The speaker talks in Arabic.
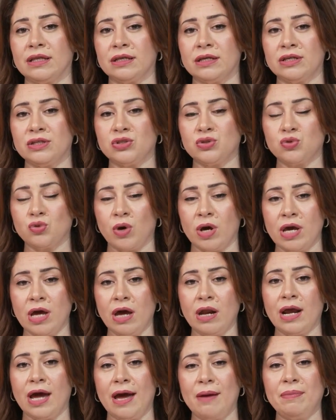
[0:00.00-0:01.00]

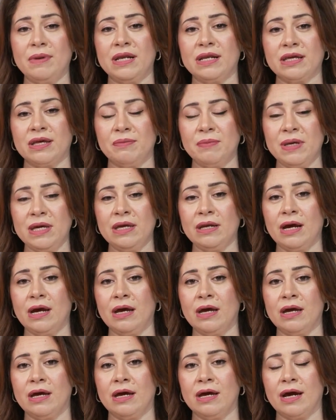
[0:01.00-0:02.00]
الصغيره قبل الكبيره
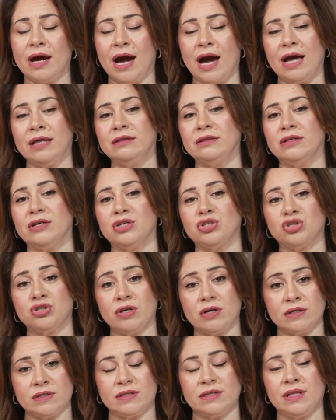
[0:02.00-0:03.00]
عن
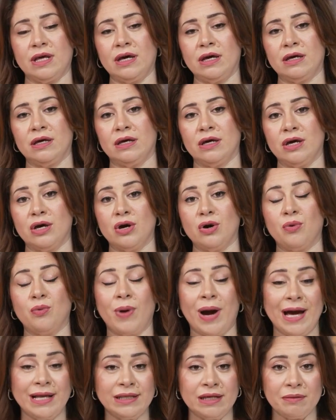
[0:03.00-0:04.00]
الشخص ده
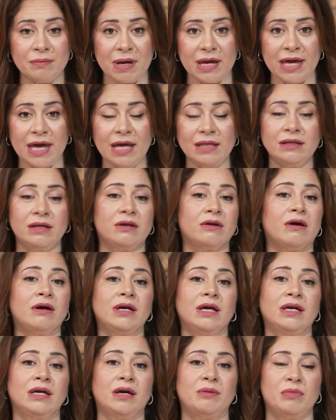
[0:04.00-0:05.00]
وعن المكان اللي
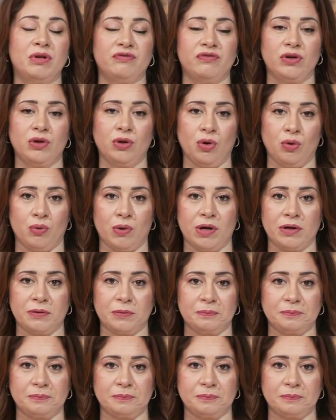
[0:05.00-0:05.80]
رايح يعمل فيه الحوار